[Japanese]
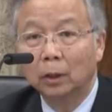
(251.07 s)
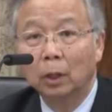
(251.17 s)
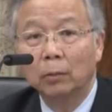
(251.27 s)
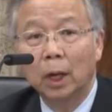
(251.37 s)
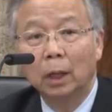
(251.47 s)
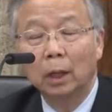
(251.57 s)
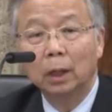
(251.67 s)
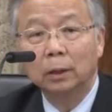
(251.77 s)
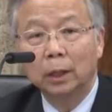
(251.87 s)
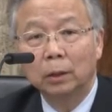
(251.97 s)
例えば
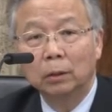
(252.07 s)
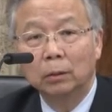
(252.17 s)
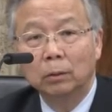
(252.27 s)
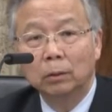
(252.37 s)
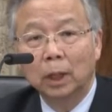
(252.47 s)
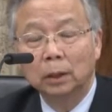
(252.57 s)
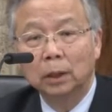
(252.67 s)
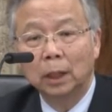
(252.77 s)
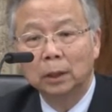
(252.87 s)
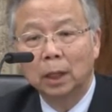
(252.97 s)
石油
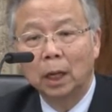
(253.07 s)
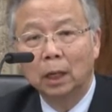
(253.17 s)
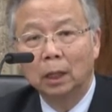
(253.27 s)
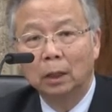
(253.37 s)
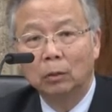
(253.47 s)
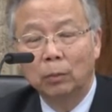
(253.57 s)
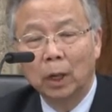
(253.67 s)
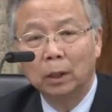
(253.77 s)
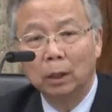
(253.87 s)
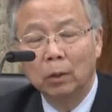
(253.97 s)
ガス会社の
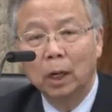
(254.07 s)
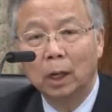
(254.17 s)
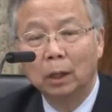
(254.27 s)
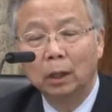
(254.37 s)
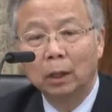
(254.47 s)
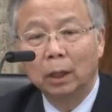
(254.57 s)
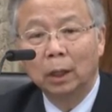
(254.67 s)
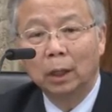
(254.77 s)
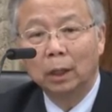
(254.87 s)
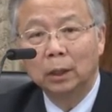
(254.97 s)
場合には
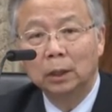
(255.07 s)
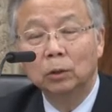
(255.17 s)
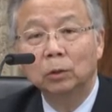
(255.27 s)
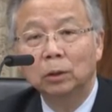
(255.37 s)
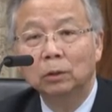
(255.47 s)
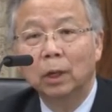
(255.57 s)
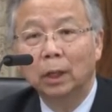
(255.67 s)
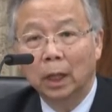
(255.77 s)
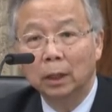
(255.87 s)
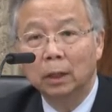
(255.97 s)
えー、CO2 で
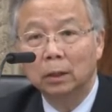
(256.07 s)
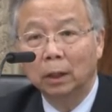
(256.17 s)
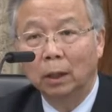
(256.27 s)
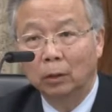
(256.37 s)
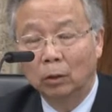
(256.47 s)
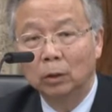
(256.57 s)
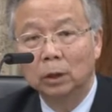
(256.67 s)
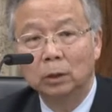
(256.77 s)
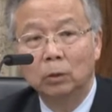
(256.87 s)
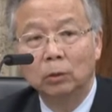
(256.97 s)
はないんですけれど
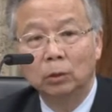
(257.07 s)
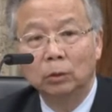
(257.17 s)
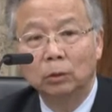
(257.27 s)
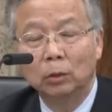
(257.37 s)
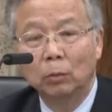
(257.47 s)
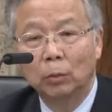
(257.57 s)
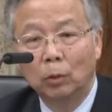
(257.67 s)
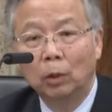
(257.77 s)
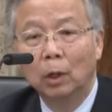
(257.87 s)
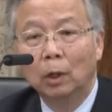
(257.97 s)
CO2 より
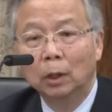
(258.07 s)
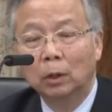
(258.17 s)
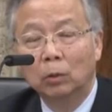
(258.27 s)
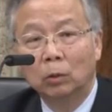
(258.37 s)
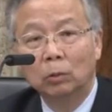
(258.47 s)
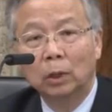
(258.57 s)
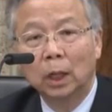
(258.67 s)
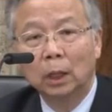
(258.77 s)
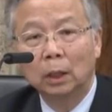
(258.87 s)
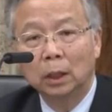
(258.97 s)
も気候温
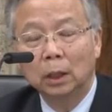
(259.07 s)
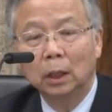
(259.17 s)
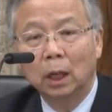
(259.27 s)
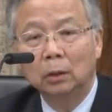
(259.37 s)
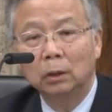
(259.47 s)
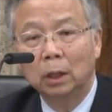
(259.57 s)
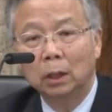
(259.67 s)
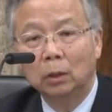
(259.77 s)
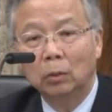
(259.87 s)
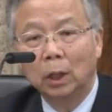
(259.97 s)
暖化に悪
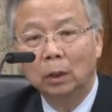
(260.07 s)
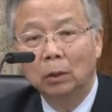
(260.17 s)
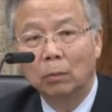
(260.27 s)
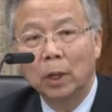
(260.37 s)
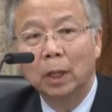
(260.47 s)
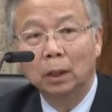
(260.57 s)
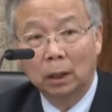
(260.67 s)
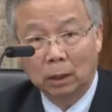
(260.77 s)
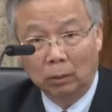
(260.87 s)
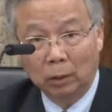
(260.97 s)
影響があるのは
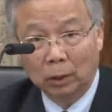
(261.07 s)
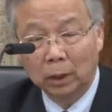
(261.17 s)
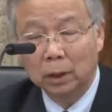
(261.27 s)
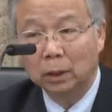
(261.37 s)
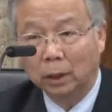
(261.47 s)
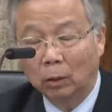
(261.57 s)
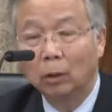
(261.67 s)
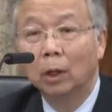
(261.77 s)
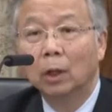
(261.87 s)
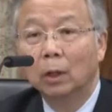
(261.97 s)
メタンだと言われてるんですけ
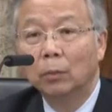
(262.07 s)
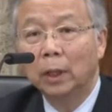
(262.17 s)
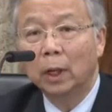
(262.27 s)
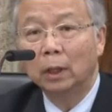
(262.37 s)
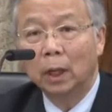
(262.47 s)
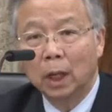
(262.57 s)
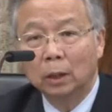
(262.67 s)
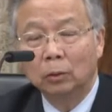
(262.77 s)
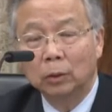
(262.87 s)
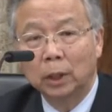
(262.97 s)
どメタン
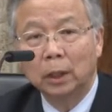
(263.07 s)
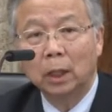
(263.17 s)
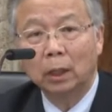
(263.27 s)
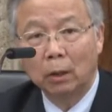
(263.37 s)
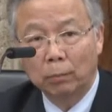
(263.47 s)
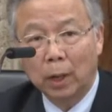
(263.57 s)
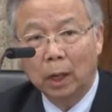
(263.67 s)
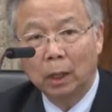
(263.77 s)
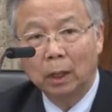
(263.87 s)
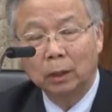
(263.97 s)
がその生産現
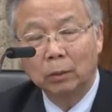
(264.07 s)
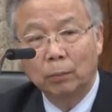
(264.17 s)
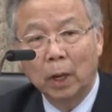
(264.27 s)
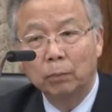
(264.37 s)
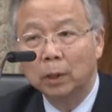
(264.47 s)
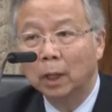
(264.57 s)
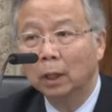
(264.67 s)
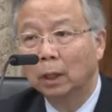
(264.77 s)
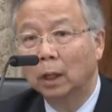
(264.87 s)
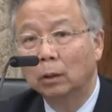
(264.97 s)
場あるいは
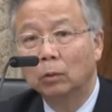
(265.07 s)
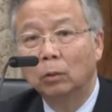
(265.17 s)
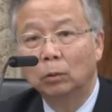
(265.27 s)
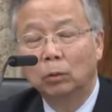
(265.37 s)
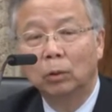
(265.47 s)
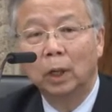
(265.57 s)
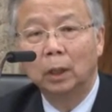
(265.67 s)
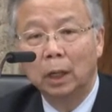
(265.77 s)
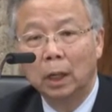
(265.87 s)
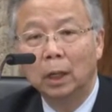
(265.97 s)
パイプラインからの漏
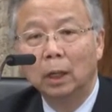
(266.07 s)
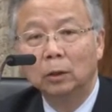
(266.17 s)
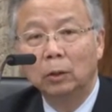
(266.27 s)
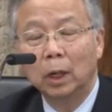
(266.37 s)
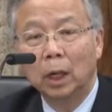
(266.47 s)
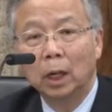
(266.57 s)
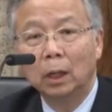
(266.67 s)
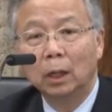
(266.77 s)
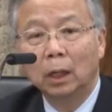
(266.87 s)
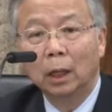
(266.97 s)
洩でそれ
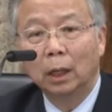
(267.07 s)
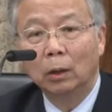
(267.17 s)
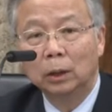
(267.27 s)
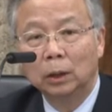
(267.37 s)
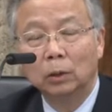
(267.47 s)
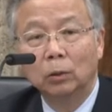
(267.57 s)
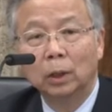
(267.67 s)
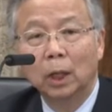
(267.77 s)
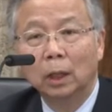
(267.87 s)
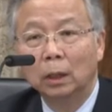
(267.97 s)
が、え地球
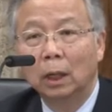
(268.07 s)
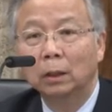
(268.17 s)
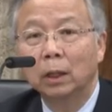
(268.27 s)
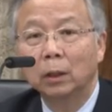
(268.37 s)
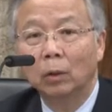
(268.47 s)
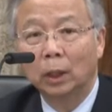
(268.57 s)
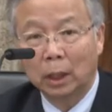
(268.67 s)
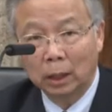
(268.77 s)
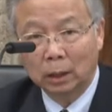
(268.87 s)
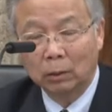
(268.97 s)
温暖化に悪影響を
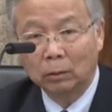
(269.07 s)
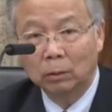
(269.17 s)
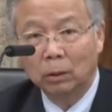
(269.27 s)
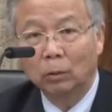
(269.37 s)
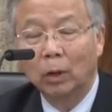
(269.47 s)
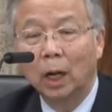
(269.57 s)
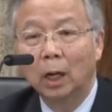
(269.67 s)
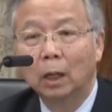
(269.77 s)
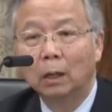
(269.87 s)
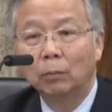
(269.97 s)
与えているっていうの
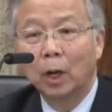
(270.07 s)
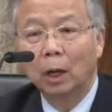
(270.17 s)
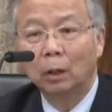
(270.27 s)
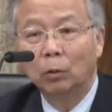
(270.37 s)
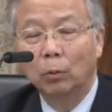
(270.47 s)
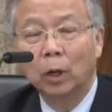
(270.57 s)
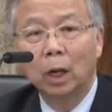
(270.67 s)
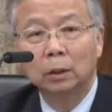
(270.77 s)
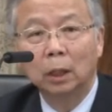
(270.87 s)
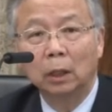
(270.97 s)
はまあこれも
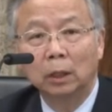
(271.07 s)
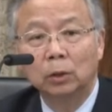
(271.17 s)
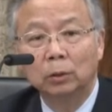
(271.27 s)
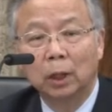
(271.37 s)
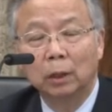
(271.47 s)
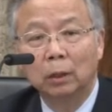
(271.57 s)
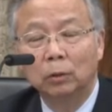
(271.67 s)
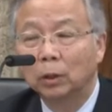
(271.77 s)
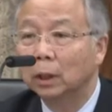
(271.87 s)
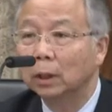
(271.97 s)
科学的に立証されている
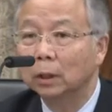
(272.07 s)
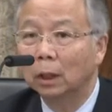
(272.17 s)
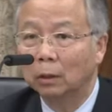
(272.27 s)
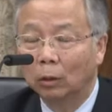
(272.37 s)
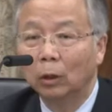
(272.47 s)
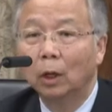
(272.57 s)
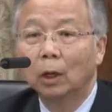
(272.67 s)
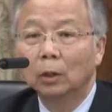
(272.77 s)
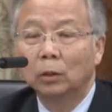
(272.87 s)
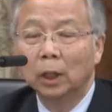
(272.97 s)
ことなんですけれど
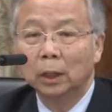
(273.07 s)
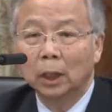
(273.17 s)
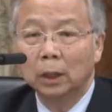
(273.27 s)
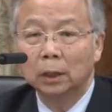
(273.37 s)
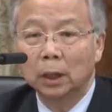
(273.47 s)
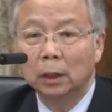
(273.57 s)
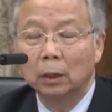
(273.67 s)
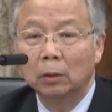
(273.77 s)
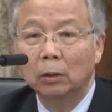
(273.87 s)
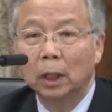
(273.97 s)
それに対して
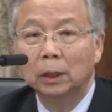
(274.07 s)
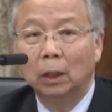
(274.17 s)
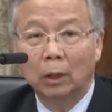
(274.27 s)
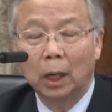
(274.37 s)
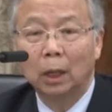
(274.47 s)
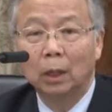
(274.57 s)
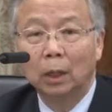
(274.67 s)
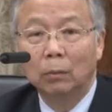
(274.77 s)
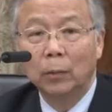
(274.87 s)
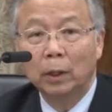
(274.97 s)
石油会社は
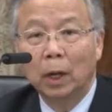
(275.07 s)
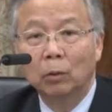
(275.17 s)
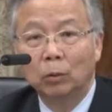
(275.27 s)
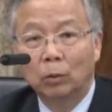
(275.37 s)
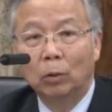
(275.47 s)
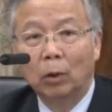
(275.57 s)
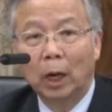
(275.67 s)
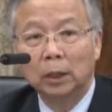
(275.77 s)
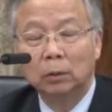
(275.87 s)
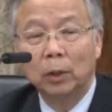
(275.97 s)
メタンを
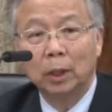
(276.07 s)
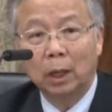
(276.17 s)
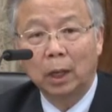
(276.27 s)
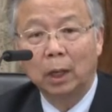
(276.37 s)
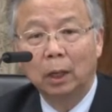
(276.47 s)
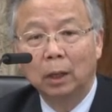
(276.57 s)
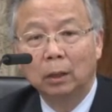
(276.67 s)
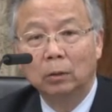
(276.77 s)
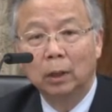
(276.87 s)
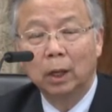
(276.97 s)
集めて
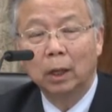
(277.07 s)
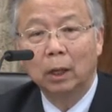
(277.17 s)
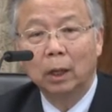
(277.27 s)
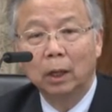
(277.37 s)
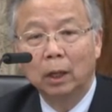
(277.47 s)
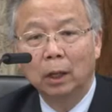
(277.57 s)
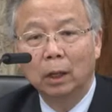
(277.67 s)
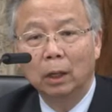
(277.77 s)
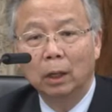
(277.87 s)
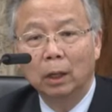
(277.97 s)
それで、
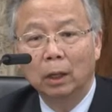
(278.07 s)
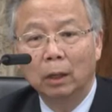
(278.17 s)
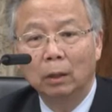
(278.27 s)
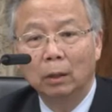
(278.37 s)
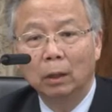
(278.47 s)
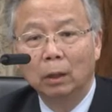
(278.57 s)
えー、